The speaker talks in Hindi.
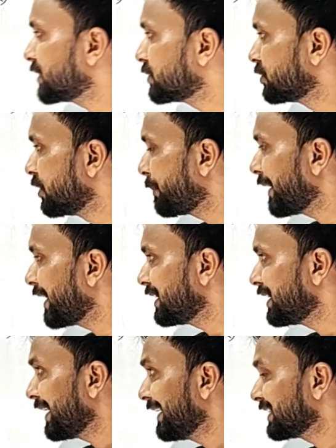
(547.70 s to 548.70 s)
बेटा दो
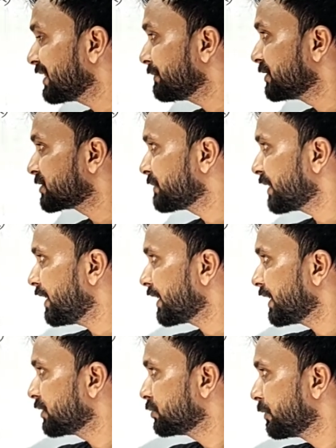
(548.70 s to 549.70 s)
पैरेलल लाइन के बीच में
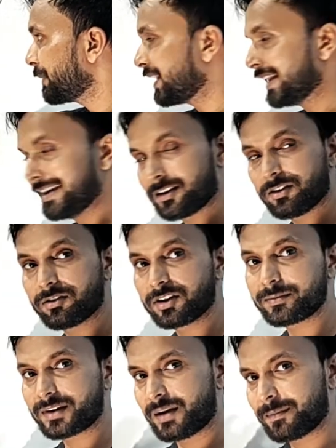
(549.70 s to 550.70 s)
अगर दो पैरेलल लाइन ड्रॉ होंगी
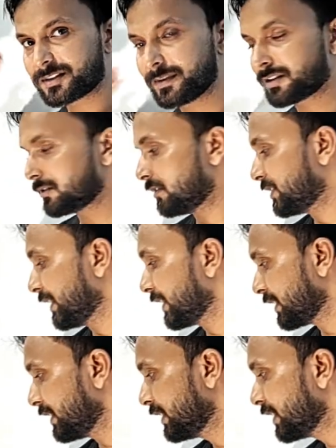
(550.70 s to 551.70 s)
तो बेटा आपस में इक्वल हो
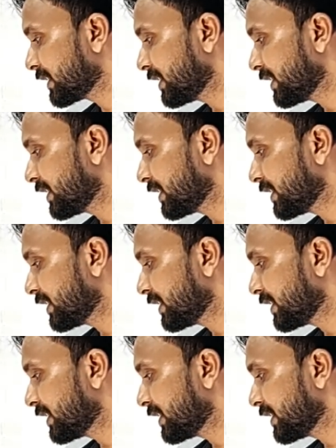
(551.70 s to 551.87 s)
जाएंगी